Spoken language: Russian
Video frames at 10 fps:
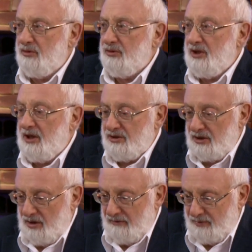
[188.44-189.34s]
у тебя? Я
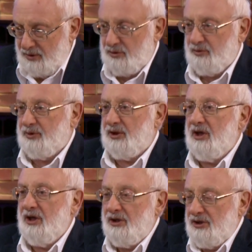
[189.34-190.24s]
желаю вообще, чтобы ты
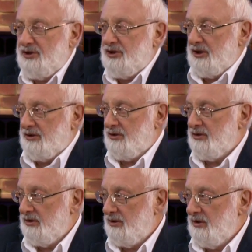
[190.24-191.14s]
исчез.
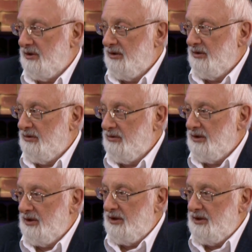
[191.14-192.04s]
А?
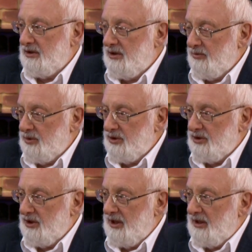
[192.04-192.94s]
И если можно,
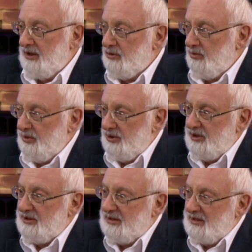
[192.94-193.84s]
желательно, чтобы
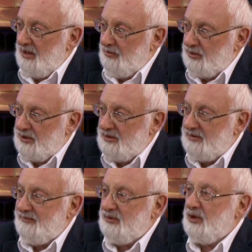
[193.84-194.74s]
исчез, оставил после
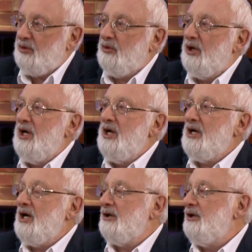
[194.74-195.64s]
себя все такое,
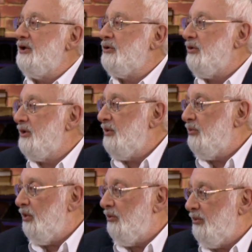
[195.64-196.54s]
как от нейтронной
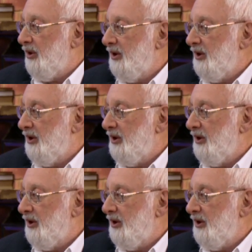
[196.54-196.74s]
бомбы,